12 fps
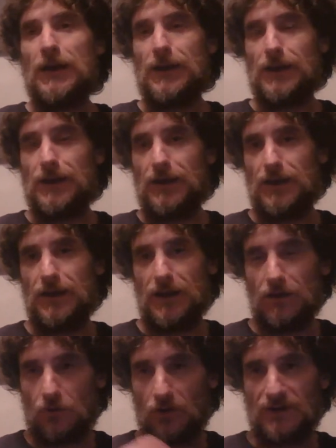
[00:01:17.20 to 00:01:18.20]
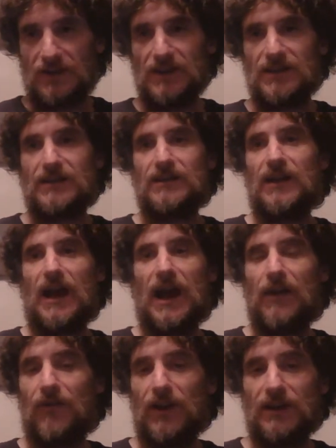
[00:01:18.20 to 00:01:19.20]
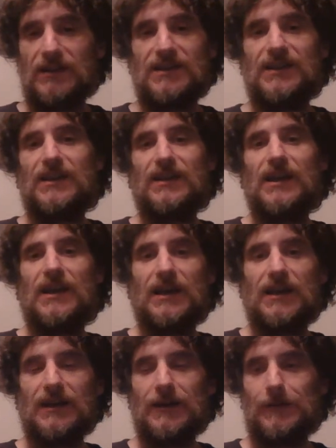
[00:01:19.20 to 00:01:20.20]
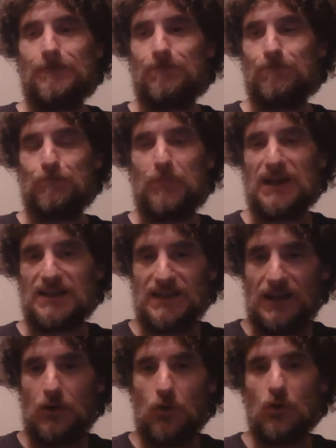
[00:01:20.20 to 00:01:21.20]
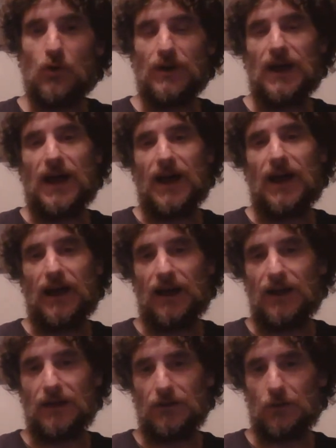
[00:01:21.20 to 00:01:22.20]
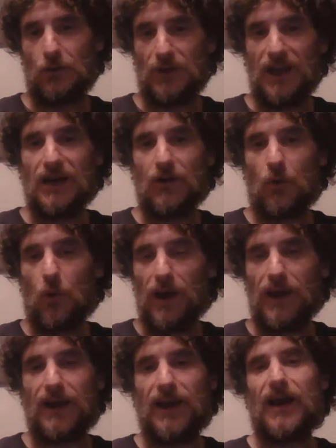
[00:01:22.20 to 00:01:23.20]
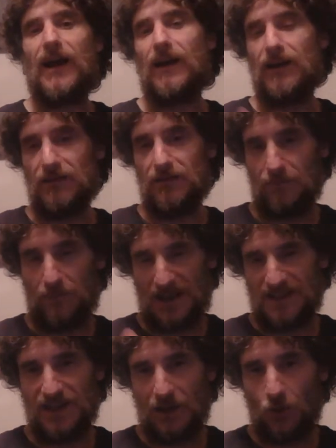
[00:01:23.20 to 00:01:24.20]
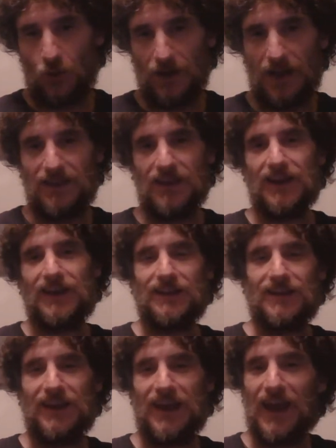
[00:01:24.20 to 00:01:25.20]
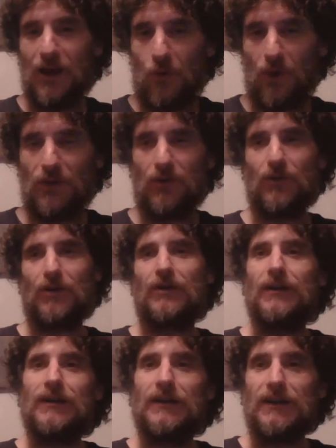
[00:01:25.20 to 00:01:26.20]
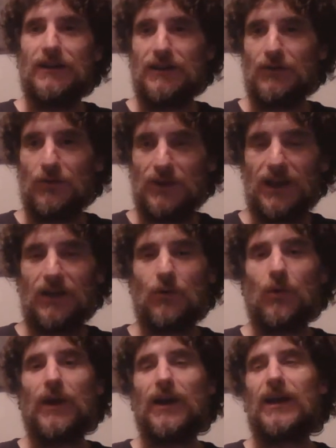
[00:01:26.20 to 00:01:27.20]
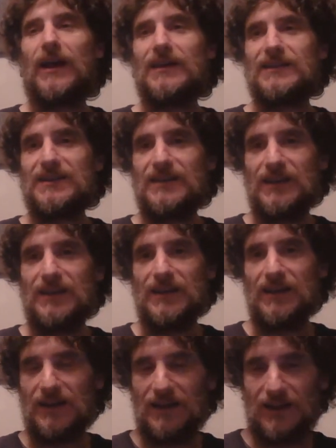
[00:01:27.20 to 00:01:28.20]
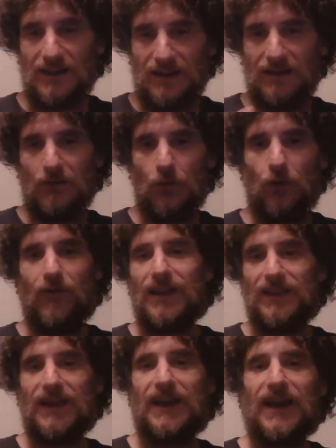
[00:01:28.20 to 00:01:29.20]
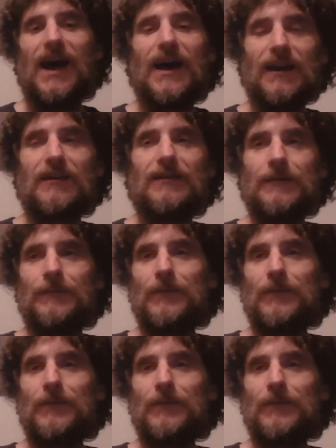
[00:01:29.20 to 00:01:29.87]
y entonces a ver si el Barcelona, ah, donde él juega, Barcelona de, de Ecuador, eh, donde él juega, si eh, lo va a dejar,